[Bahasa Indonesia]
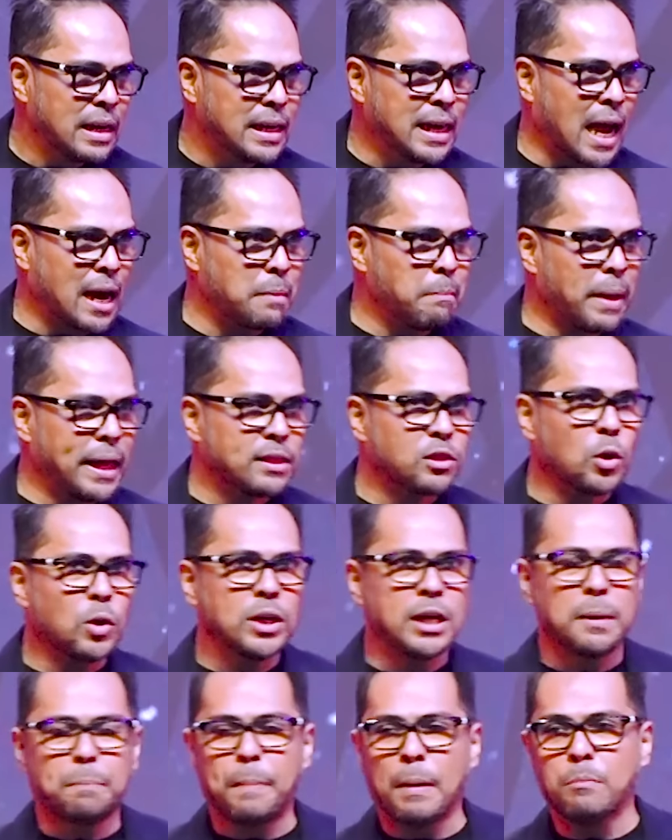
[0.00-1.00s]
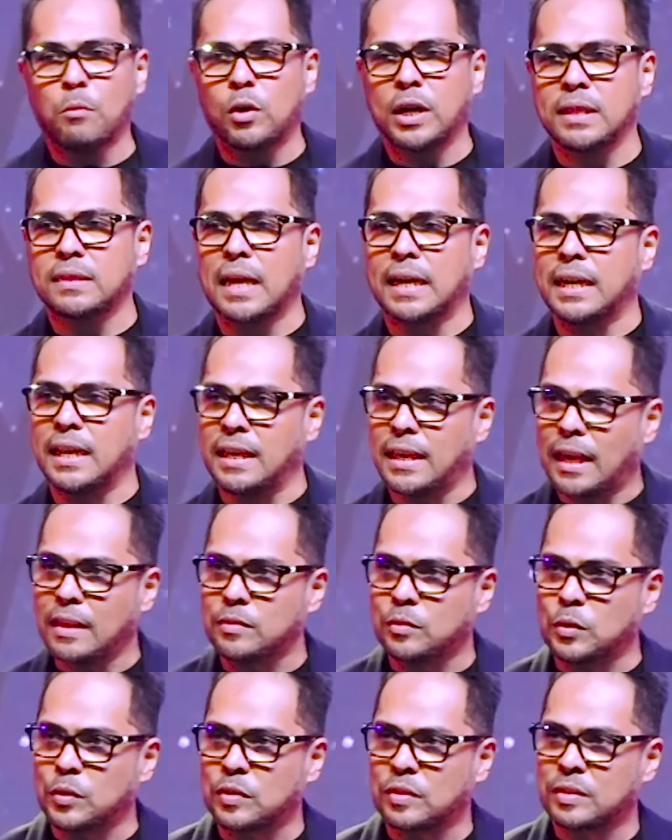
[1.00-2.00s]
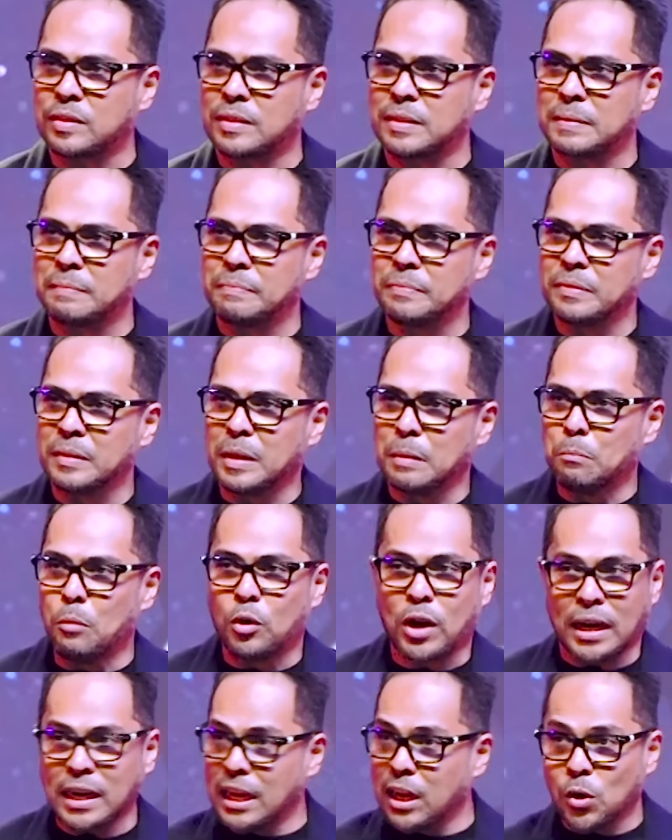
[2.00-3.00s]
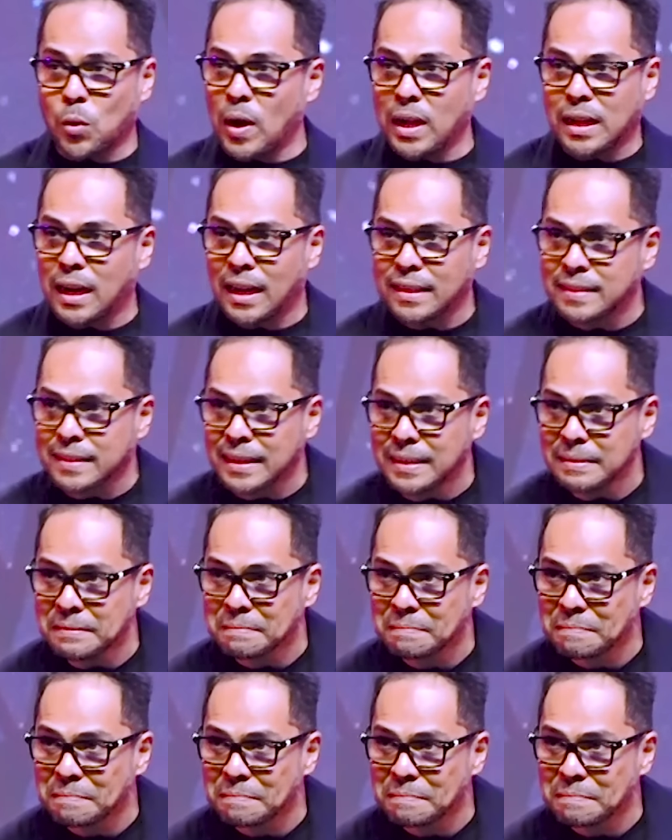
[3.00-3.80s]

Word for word: Dan metode pemuritannya Yesus bukan di ruang kelas kan?